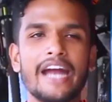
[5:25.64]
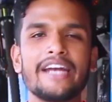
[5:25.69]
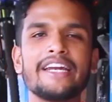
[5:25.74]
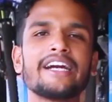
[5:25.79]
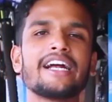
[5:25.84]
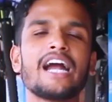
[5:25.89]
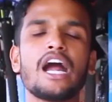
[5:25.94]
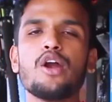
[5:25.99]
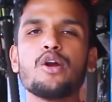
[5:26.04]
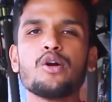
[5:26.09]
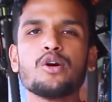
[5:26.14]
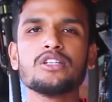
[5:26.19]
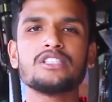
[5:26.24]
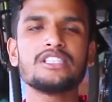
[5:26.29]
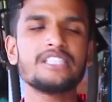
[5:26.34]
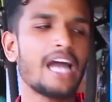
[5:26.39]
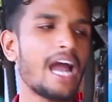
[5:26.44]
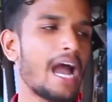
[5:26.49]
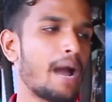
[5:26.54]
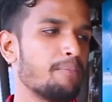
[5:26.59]
এটার কারণ
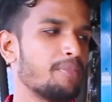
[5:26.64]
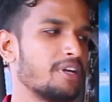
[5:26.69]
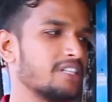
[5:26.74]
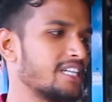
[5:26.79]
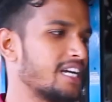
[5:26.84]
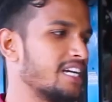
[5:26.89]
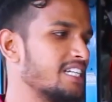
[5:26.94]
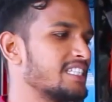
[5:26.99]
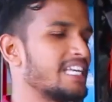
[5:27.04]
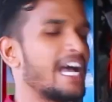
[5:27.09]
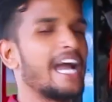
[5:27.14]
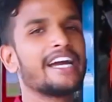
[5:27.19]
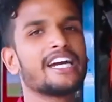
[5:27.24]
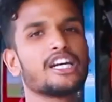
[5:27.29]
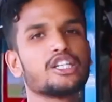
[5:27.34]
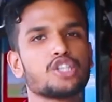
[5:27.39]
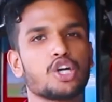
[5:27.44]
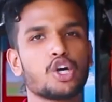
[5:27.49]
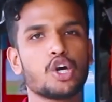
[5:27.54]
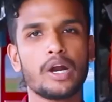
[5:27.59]
হচ্ছে আমরা জানি
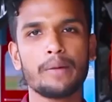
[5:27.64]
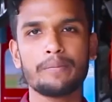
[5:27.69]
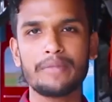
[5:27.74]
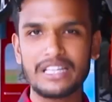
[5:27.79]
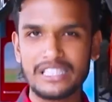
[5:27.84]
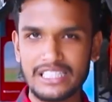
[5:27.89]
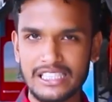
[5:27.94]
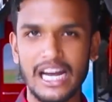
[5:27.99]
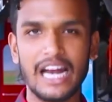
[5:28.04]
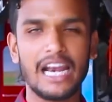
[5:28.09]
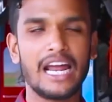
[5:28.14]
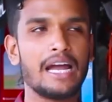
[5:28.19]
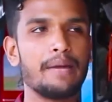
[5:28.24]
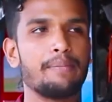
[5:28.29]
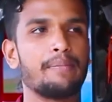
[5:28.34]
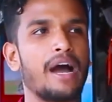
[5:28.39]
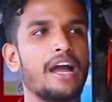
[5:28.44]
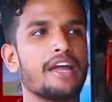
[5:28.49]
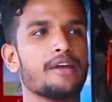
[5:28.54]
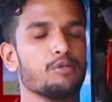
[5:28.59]
সাইকেল যখন আমরা চালাই
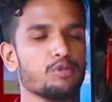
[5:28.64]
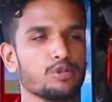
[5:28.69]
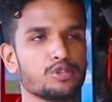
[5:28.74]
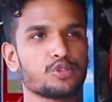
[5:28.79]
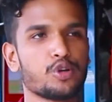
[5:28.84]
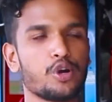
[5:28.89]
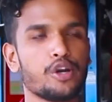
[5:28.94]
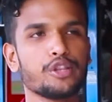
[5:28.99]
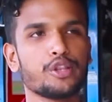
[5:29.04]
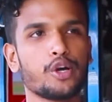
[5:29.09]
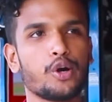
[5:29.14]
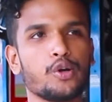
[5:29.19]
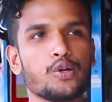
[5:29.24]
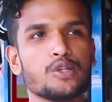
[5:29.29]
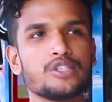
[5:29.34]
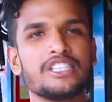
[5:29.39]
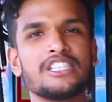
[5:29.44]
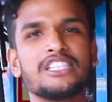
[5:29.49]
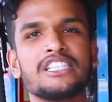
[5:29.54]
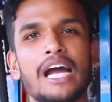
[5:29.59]
বা ইউজ করি তখন হচ্ছে